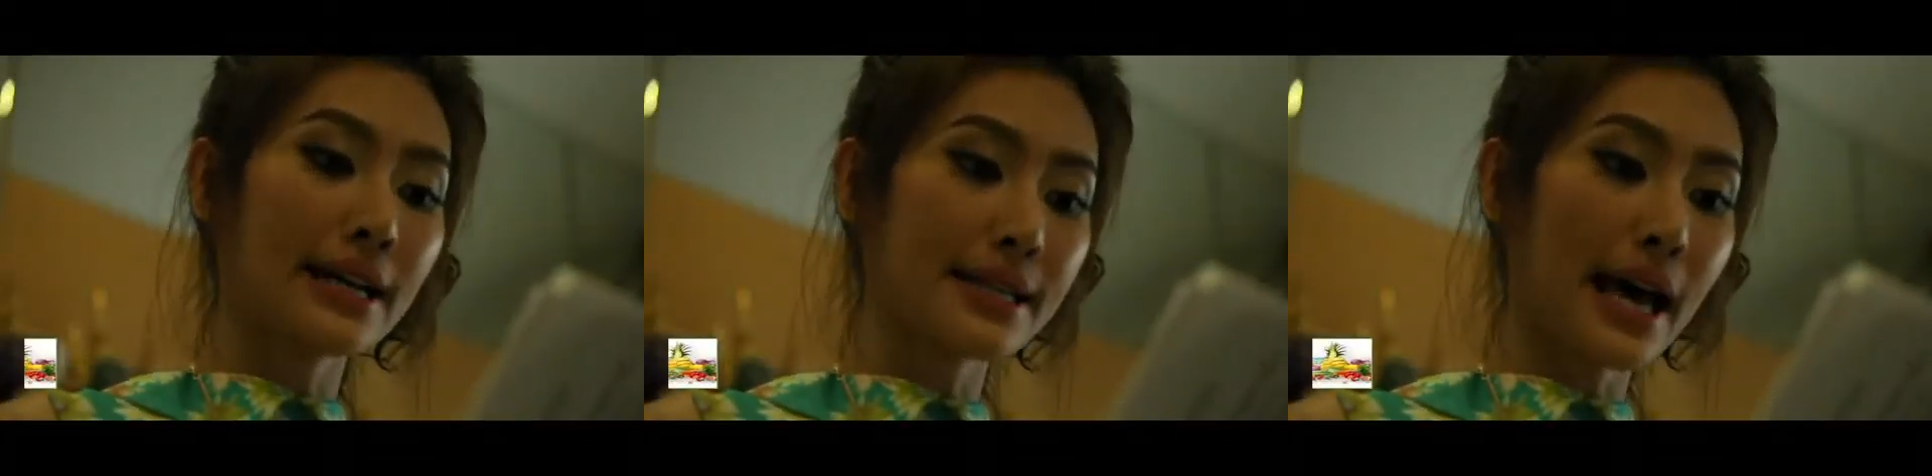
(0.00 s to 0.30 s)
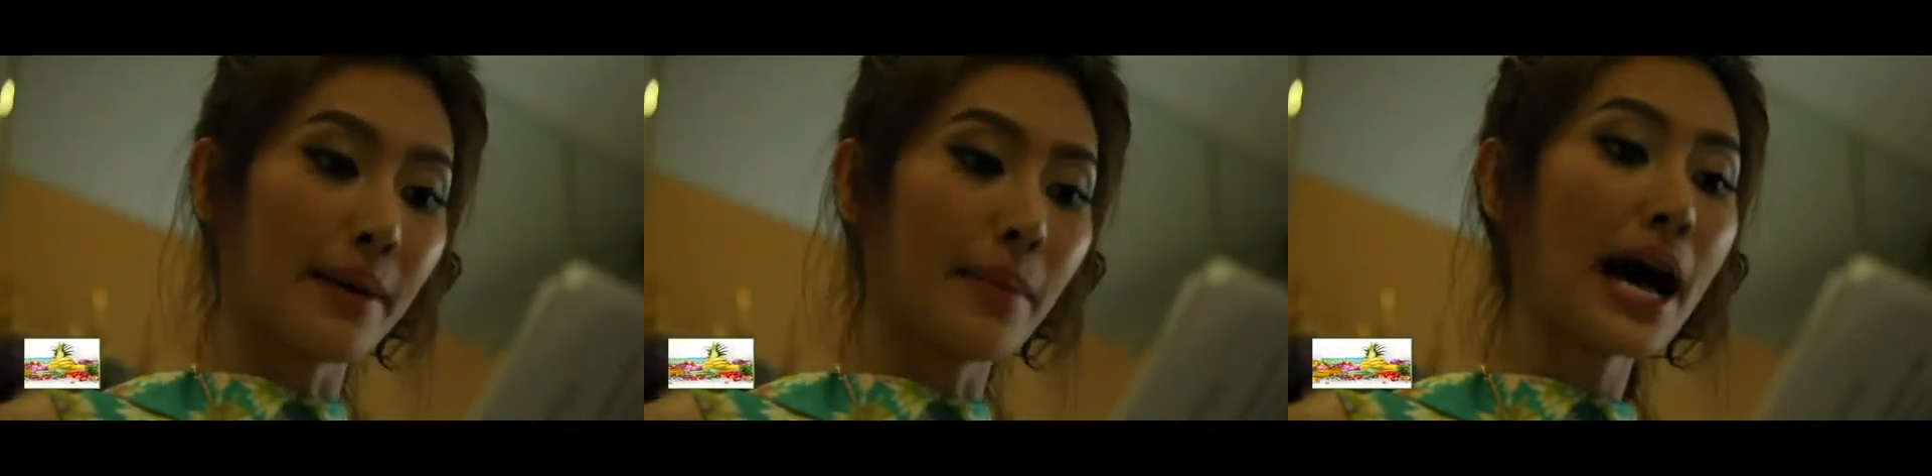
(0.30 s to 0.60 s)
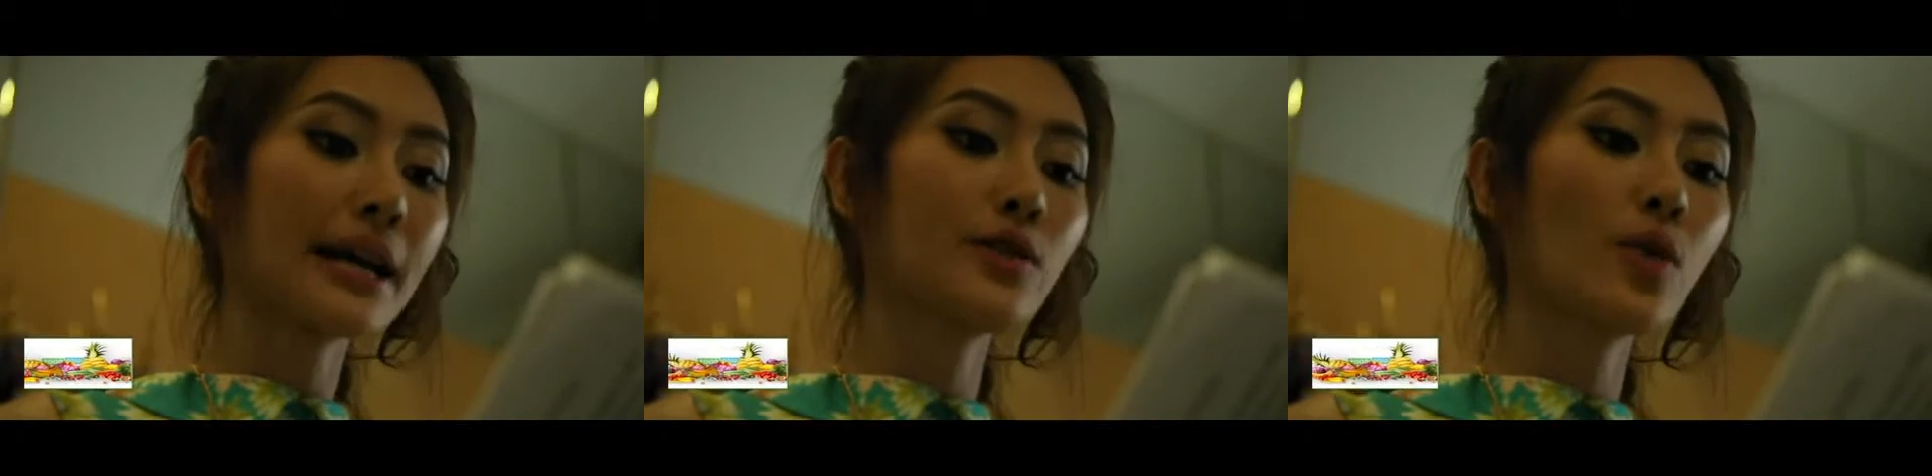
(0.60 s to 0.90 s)
สามา
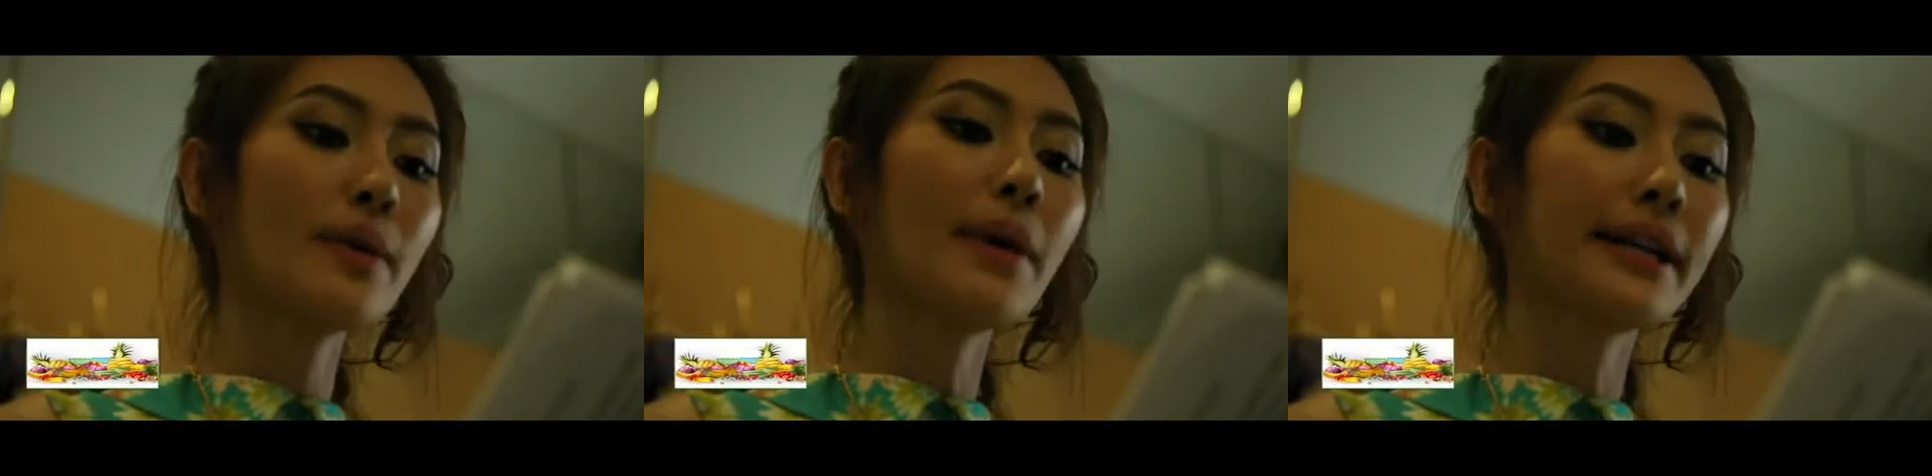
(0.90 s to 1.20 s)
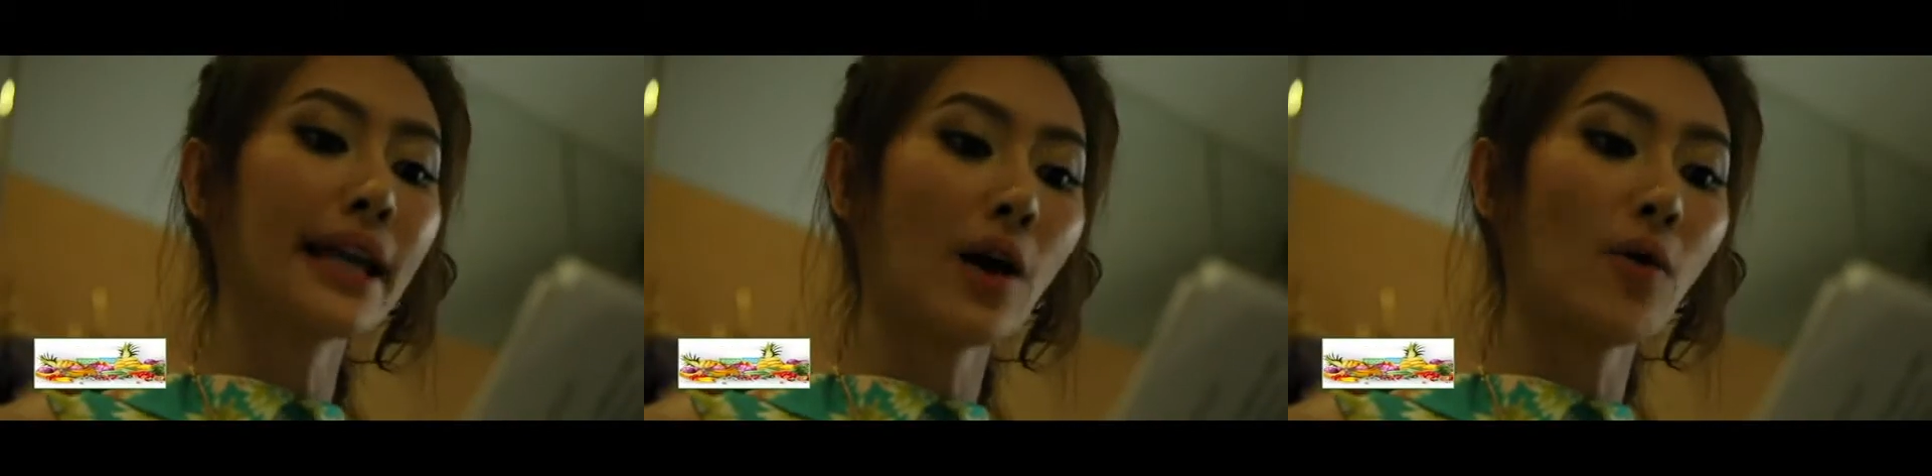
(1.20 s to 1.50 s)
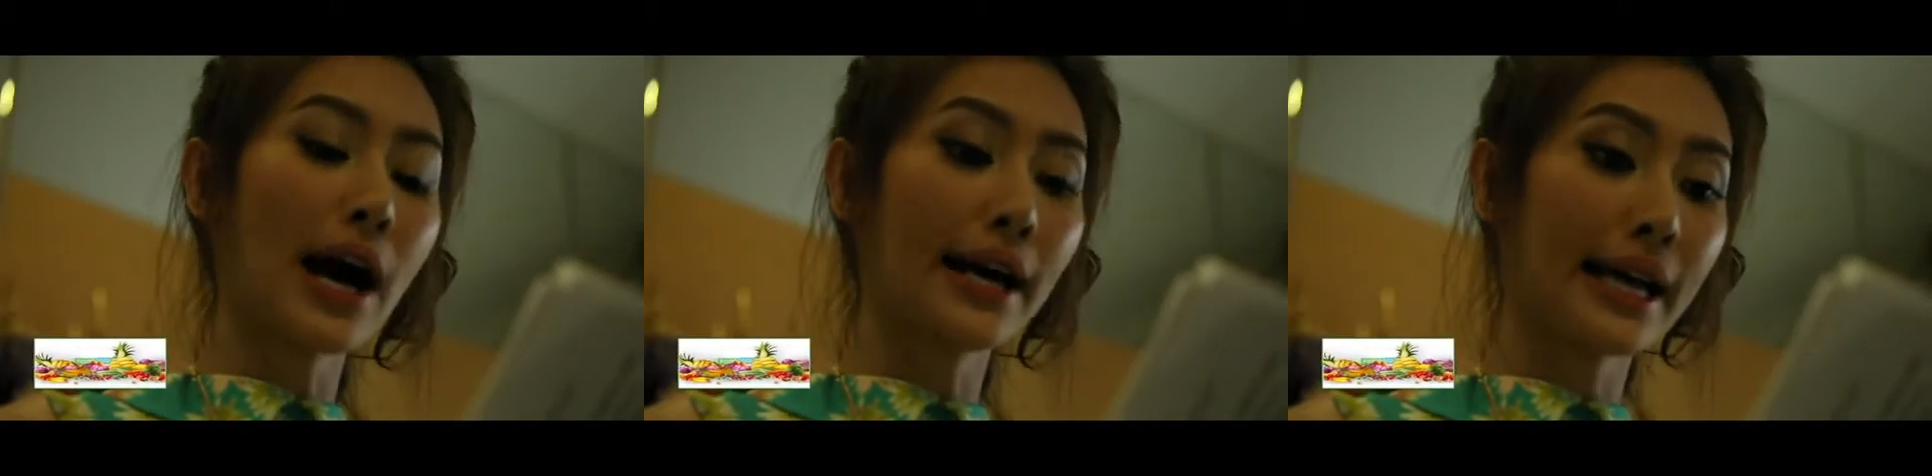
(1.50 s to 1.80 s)
รถช่วยบรรเทา
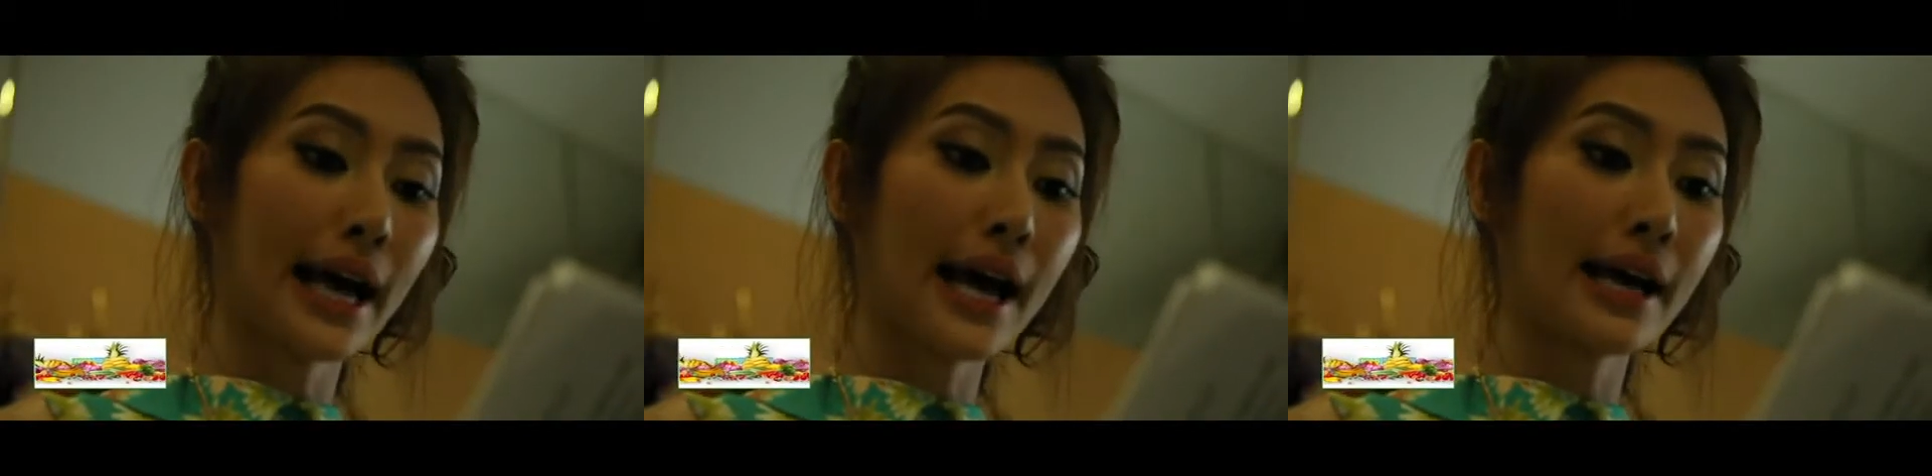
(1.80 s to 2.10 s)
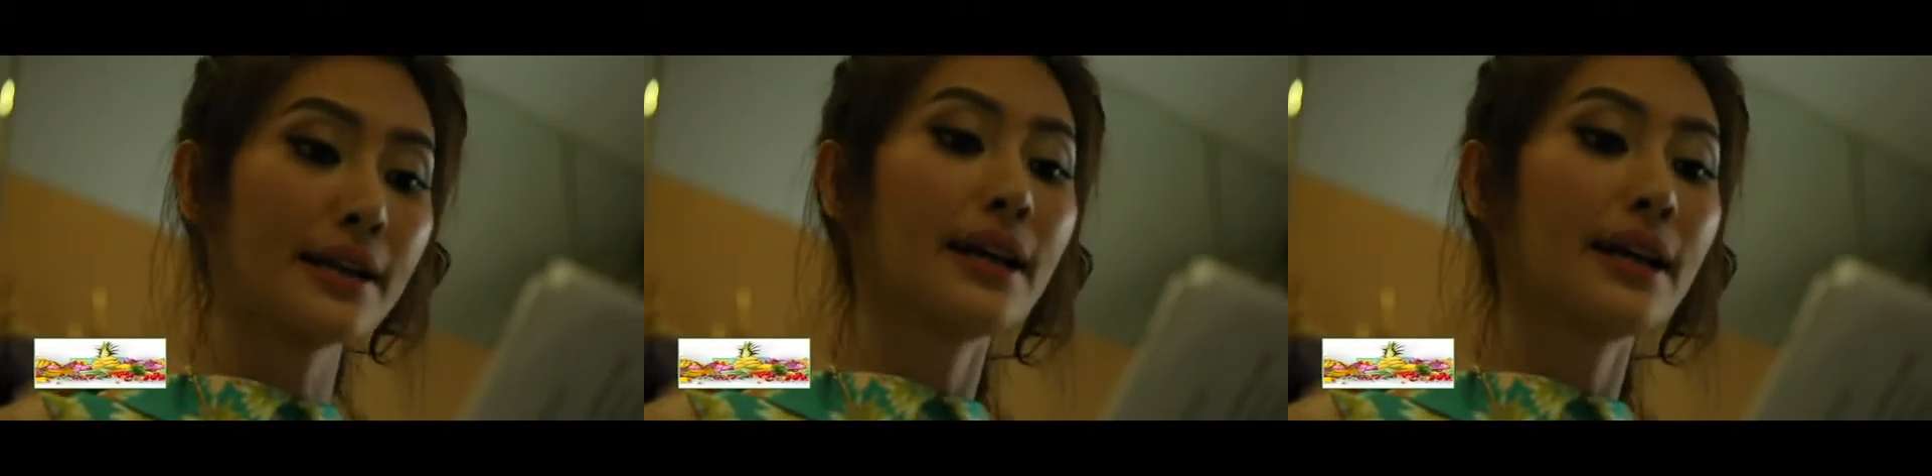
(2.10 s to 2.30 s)
อาการ